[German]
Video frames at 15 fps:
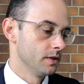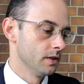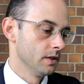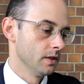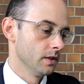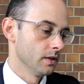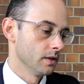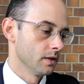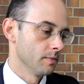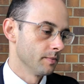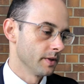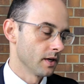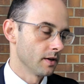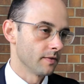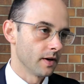die äh,
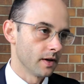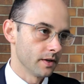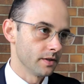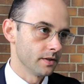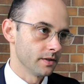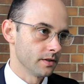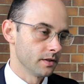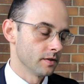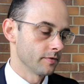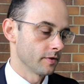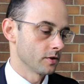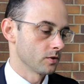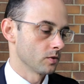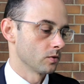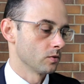mittlerweile in diesen
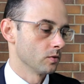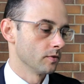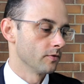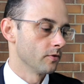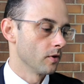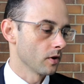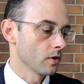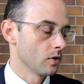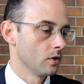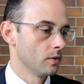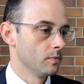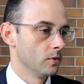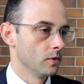Infrastrukturen vorkommen.